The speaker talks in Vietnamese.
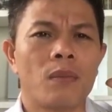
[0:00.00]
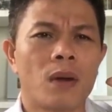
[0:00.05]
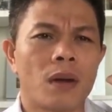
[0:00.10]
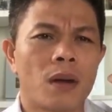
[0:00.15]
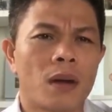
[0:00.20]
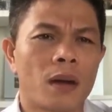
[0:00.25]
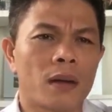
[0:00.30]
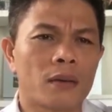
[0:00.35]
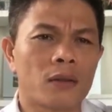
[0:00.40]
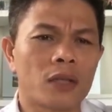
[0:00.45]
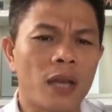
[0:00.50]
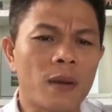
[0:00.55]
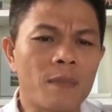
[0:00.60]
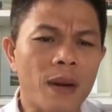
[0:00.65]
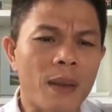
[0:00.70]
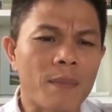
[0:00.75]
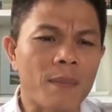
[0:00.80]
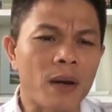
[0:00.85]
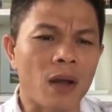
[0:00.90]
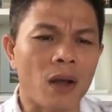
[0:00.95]
mà
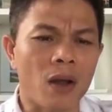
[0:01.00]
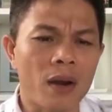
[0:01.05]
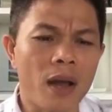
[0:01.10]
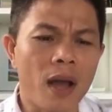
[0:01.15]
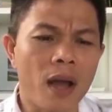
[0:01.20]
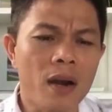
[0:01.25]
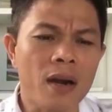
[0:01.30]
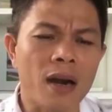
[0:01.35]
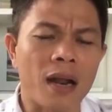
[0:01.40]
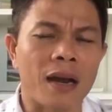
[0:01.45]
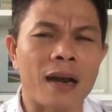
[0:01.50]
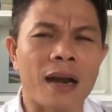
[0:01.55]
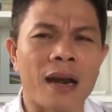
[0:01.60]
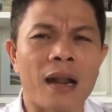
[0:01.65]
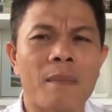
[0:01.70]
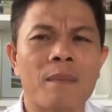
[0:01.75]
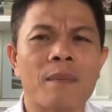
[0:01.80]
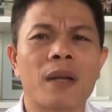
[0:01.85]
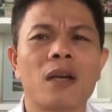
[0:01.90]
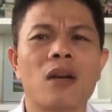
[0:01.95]
sáng nay mình nói đến là
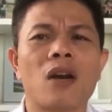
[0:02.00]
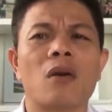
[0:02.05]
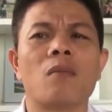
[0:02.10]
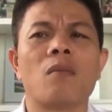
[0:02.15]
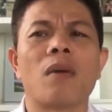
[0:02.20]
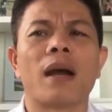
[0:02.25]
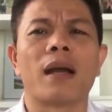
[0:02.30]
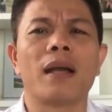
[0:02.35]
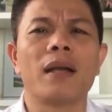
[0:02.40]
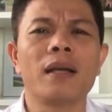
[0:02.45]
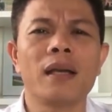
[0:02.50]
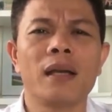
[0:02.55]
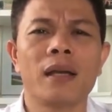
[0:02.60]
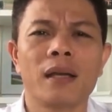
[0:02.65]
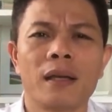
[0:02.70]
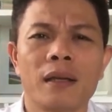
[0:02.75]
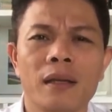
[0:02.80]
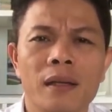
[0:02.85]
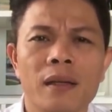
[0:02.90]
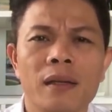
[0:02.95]
năm cái đòn bẩy
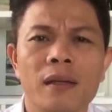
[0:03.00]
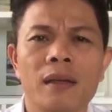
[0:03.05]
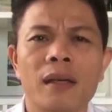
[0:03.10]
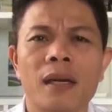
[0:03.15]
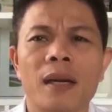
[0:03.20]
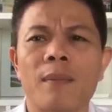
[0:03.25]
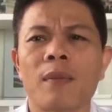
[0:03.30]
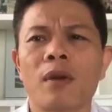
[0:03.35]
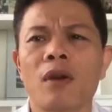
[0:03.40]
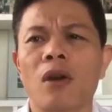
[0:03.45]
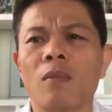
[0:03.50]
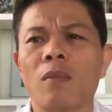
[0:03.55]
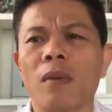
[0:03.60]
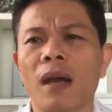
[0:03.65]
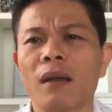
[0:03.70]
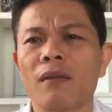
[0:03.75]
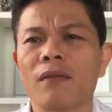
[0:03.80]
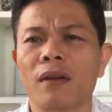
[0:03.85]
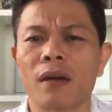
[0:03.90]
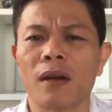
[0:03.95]
năm cái đòn
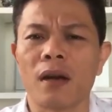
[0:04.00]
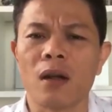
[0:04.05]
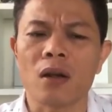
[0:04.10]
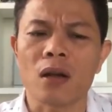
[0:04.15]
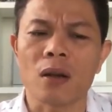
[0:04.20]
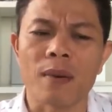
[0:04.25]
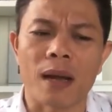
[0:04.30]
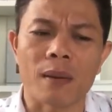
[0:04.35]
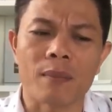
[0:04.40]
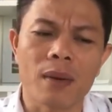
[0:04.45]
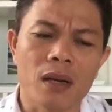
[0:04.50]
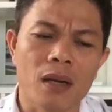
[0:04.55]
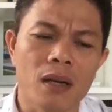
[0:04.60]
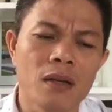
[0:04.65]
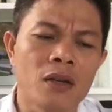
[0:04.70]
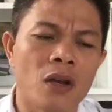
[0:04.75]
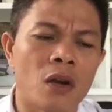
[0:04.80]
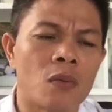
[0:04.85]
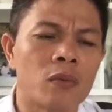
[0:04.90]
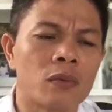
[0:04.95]
bẩy và nếu các bạn biết
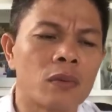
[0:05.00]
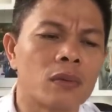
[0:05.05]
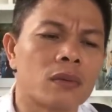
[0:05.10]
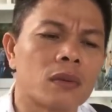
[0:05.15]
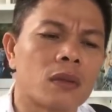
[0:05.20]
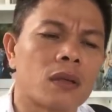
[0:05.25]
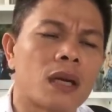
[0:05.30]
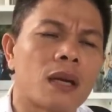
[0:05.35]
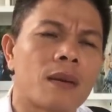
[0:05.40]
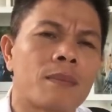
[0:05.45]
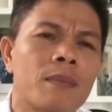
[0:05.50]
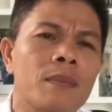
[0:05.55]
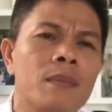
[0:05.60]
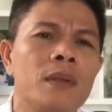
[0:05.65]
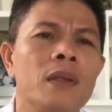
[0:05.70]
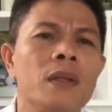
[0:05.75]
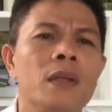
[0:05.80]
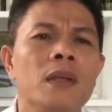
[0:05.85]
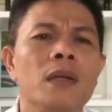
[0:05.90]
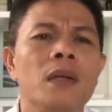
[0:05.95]
ứng dụng trong năm
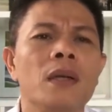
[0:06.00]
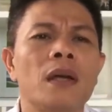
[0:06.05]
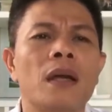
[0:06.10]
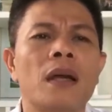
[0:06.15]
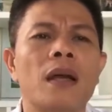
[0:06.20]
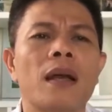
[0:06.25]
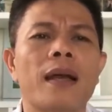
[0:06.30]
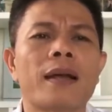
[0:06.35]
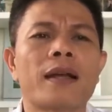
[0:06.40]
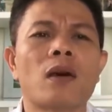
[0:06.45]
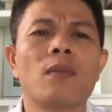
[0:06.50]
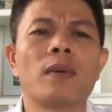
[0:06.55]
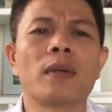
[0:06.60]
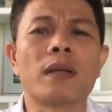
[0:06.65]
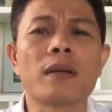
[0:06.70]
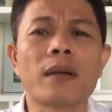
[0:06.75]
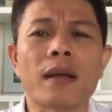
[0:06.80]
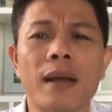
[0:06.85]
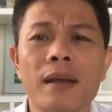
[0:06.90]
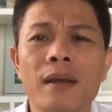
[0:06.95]

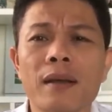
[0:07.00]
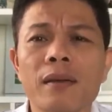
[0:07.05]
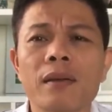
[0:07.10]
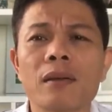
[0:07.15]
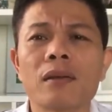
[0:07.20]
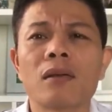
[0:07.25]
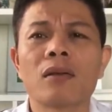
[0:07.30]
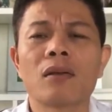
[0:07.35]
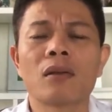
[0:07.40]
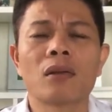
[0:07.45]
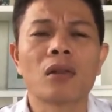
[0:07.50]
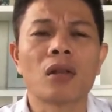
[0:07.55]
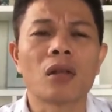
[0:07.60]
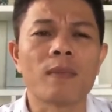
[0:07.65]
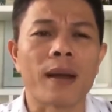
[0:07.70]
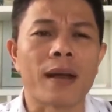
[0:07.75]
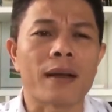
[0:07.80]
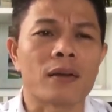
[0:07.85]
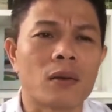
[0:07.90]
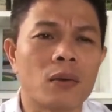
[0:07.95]
2019 này
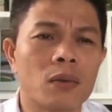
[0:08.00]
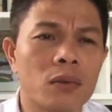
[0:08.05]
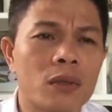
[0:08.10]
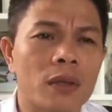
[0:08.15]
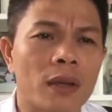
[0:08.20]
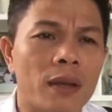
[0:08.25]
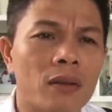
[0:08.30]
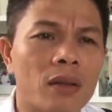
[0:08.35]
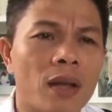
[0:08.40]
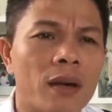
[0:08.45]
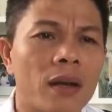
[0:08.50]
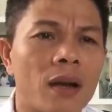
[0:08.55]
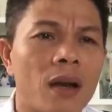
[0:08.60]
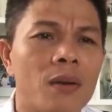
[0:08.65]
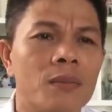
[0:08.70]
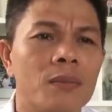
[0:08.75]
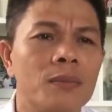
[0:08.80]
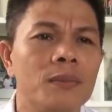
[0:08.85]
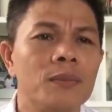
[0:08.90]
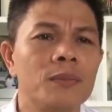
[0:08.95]
thì bạn cũng sẽ thành
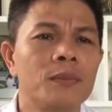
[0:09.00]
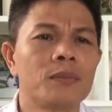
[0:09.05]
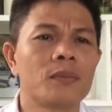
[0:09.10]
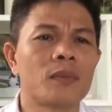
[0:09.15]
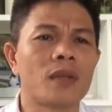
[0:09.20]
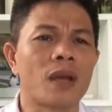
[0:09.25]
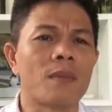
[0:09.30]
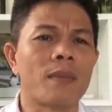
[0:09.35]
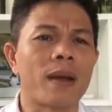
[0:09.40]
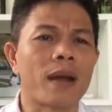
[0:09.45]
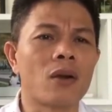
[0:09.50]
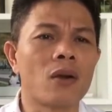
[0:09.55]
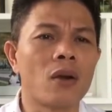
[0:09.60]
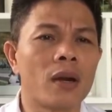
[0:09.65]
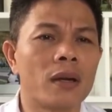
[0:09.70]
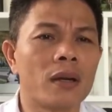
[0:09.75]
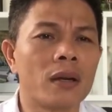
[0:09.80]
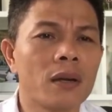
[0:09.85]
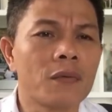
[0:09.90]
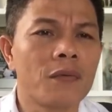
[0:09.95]
công cho bạn
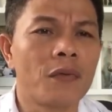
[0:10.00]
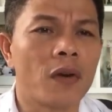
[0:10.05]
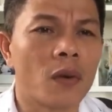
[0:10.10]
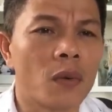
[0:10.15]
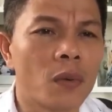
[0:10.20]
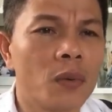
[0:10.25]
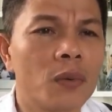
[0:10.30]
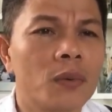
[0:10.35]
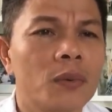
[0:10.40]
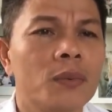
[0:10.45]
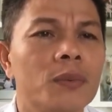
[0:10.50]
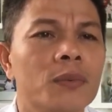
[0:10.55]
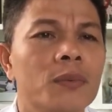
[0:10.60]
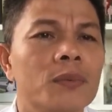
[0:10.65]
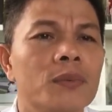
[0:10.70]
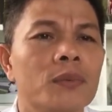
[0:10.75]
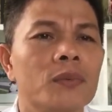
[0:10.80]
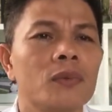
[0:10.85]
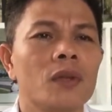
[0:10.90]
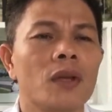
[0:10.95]
Huỳnh Đức Phụ
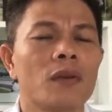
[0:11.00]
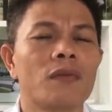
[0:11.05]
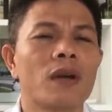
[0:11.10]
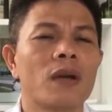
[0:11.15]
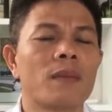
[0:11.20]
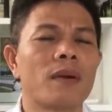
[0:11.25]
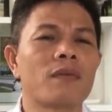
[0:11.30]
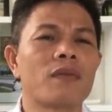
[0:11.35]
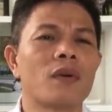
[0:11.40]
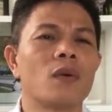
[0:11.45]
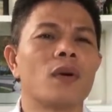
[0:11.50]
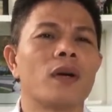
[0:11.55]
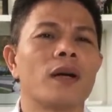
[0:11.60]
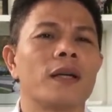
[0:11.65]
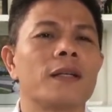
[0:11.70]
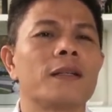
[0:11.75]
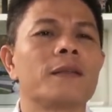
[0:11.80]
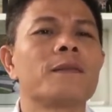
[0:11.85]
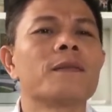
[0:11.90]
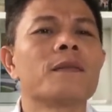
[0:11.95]
tuyệt vời bạn Phụ
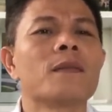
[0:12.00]
ơi